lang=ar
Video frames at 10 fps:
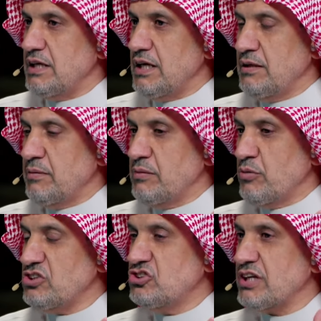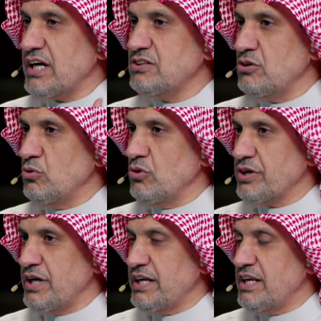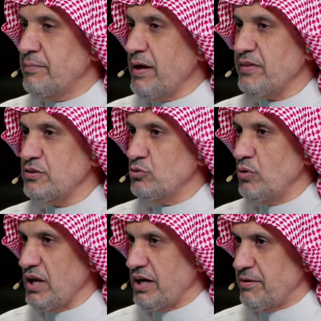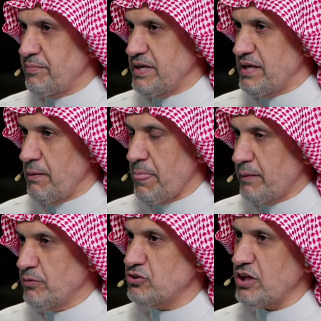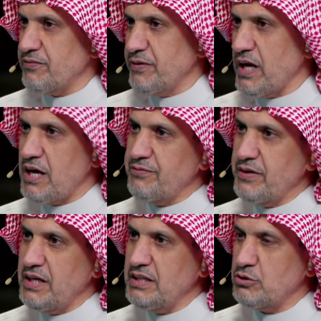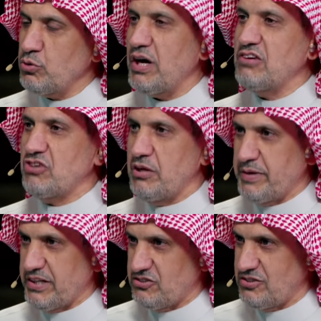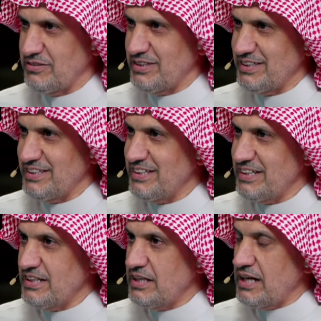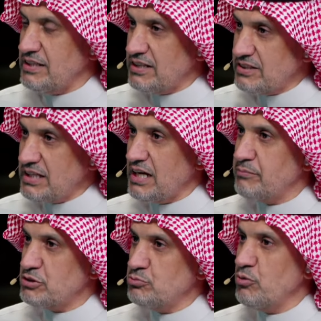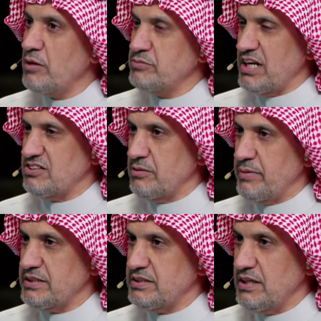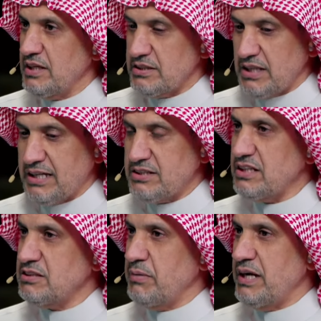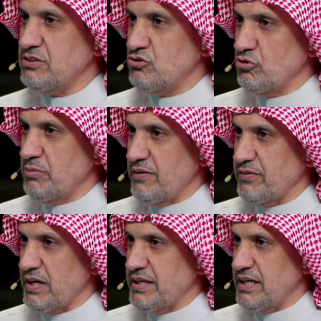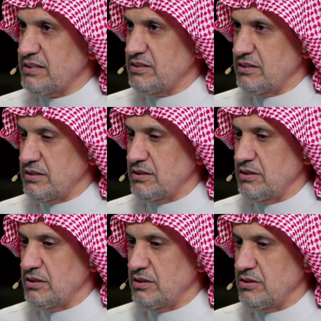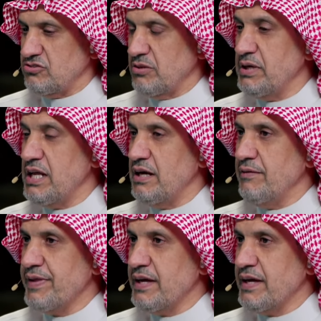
المؤشرات الأخرى أن بعض الدول الغربية ومن طرف خفي هي تغازل بريكس لأن لديها مجموعة من الأزمات تحدثت مع أحد الزملاء في قناة آه، زميلة